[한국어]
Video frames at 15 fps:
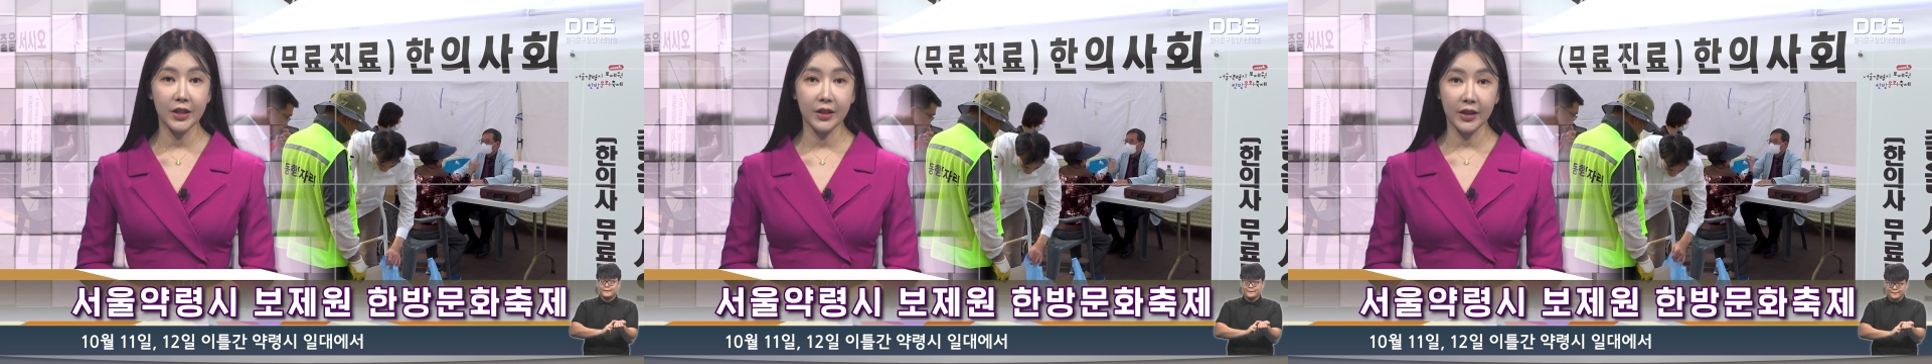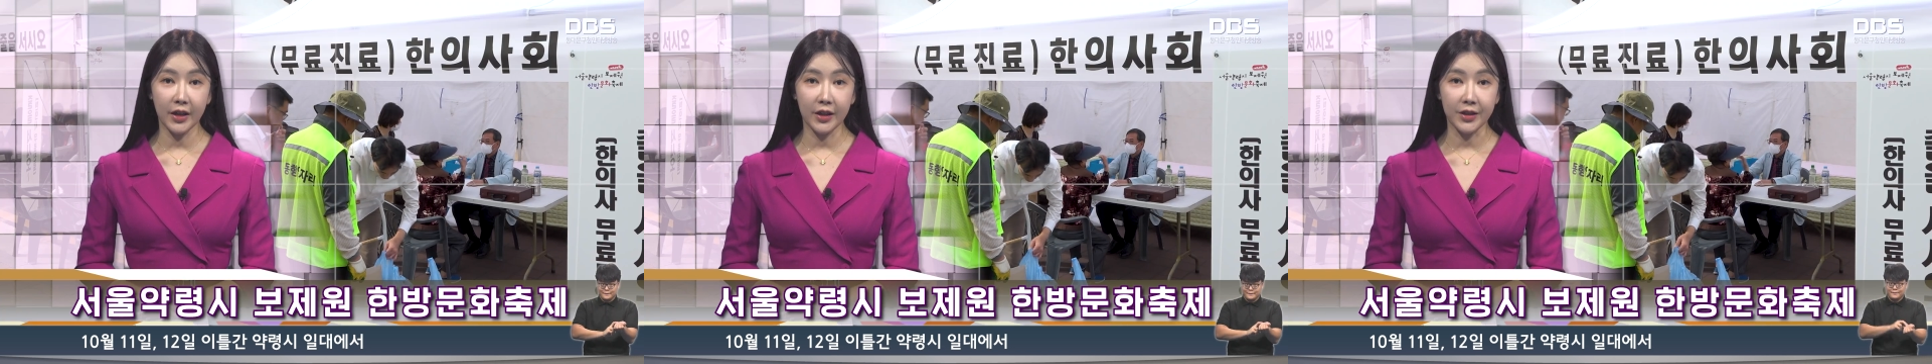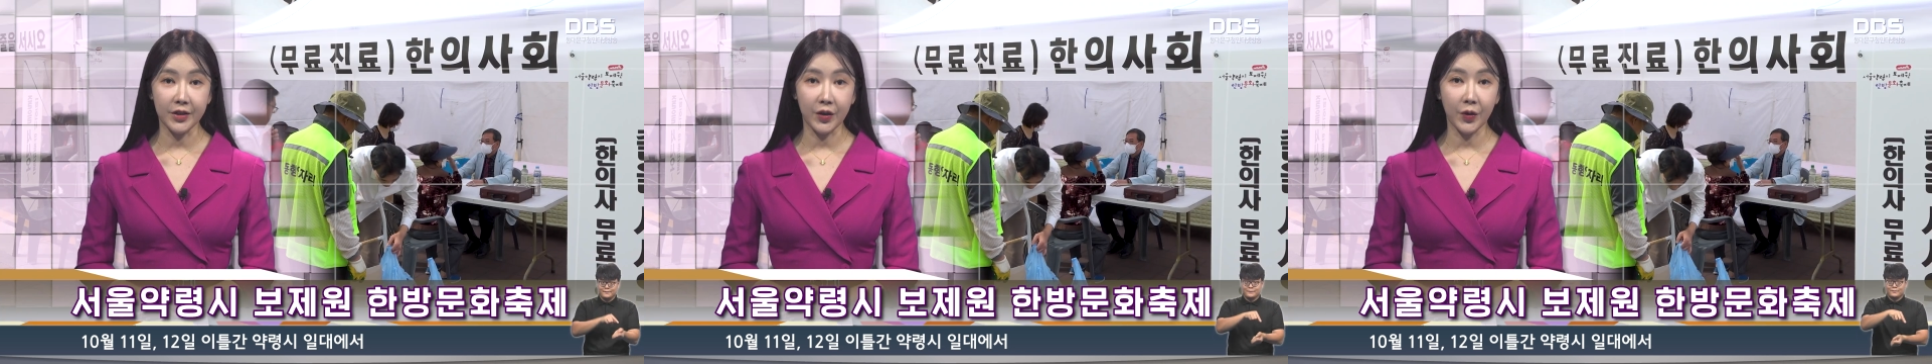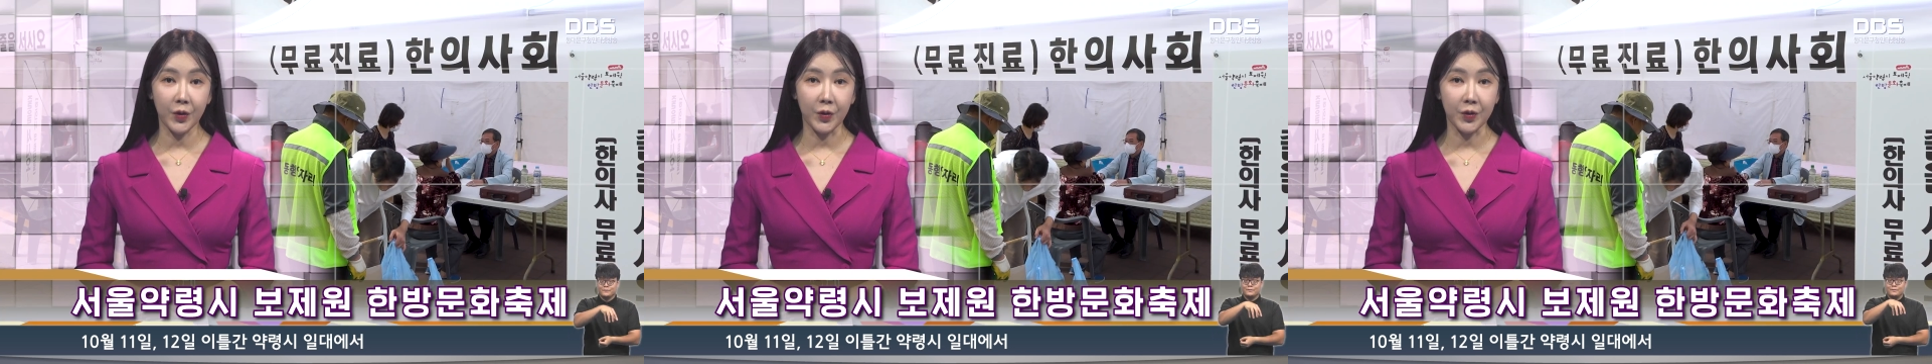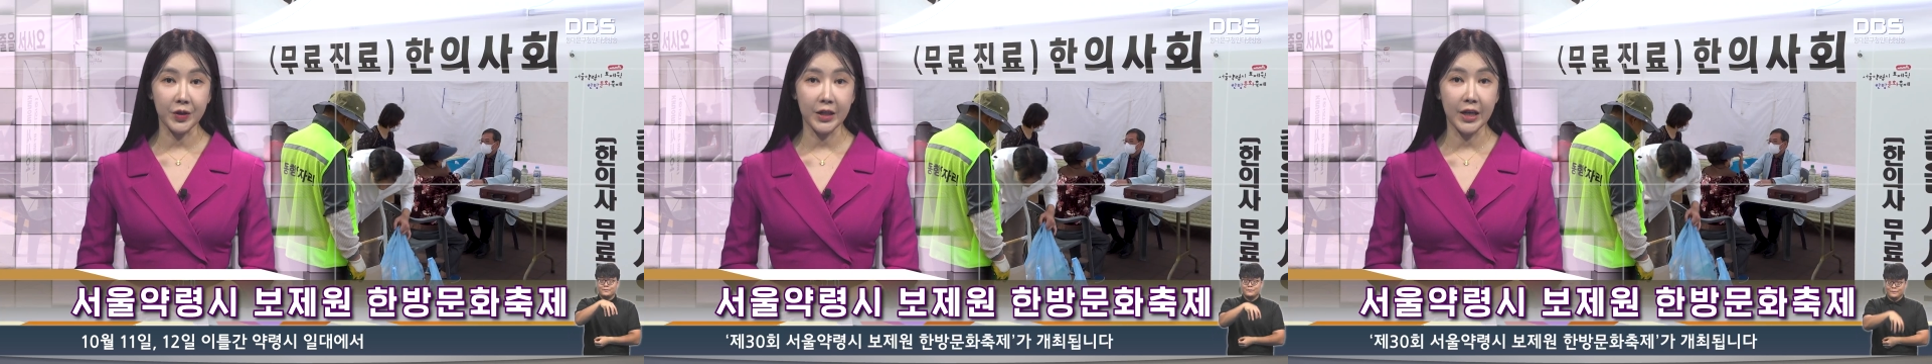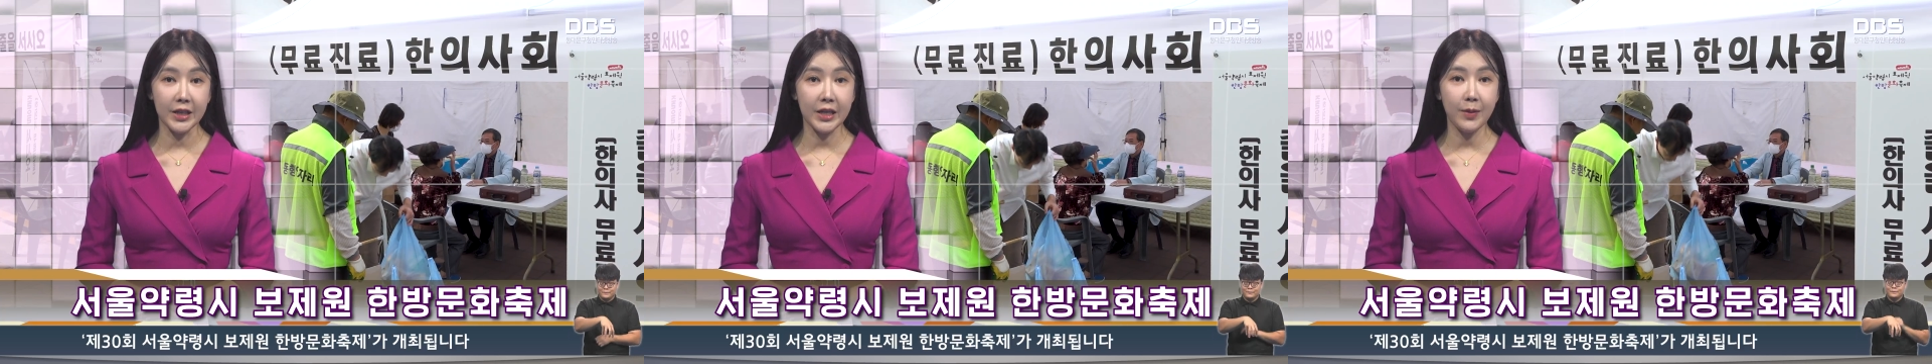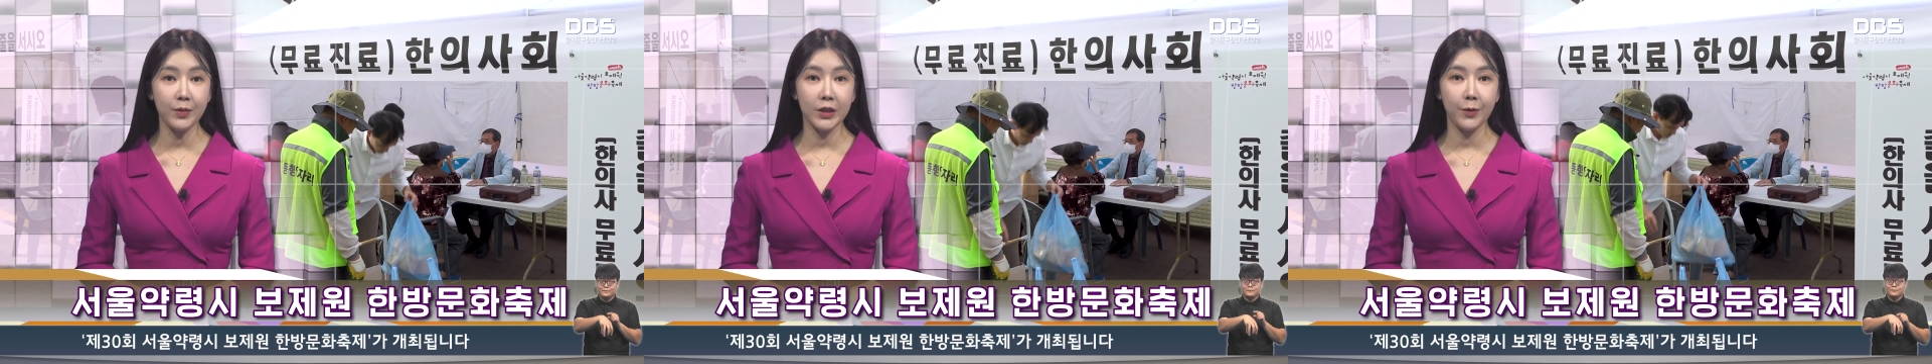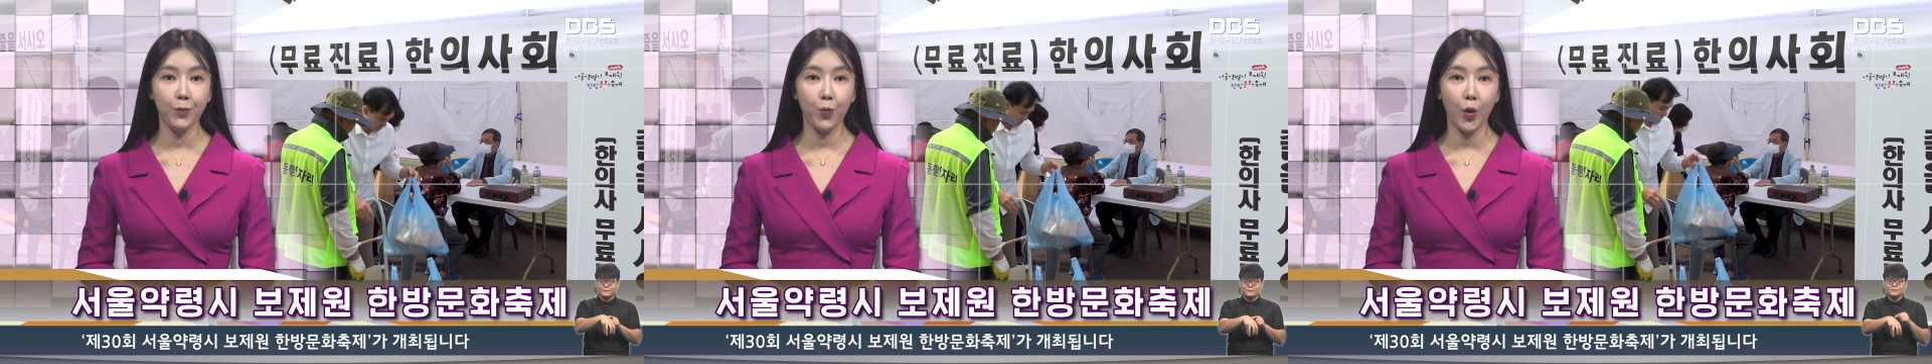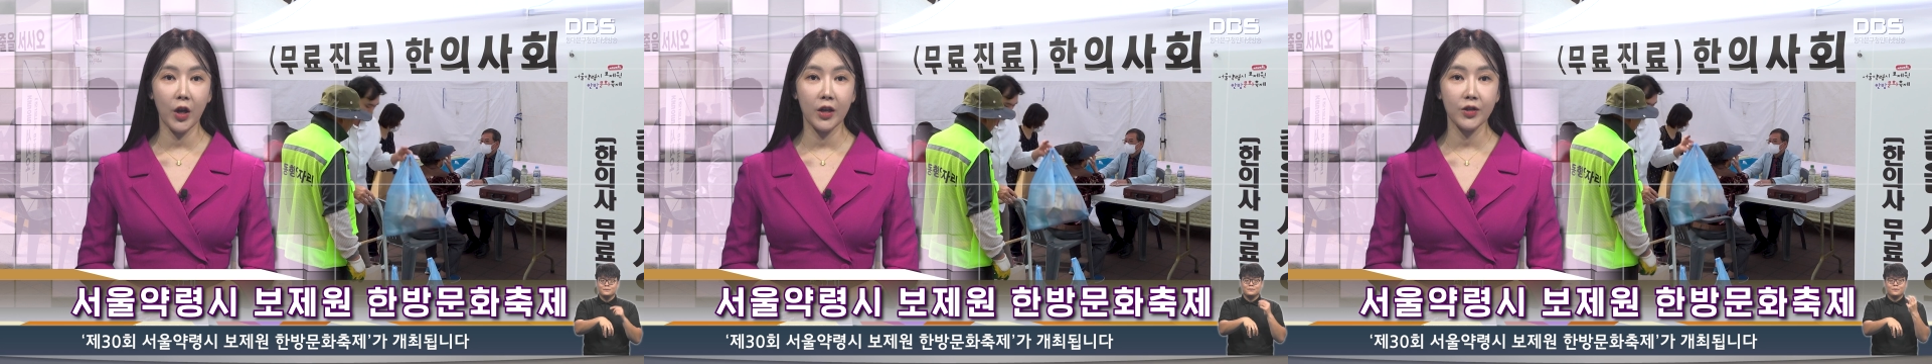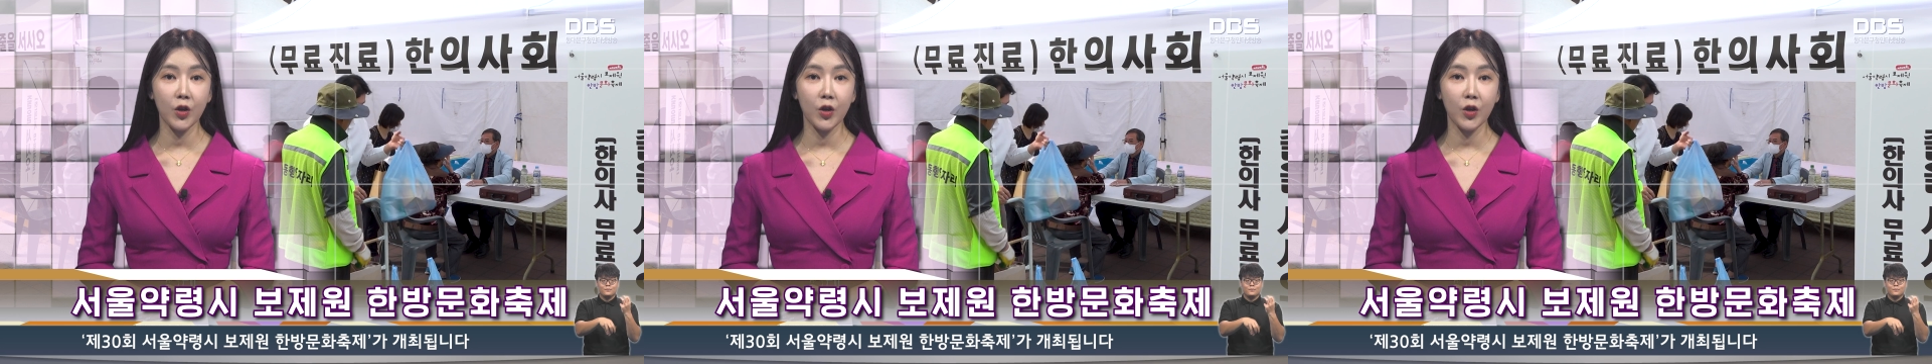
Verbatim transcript: 일대에서 제30회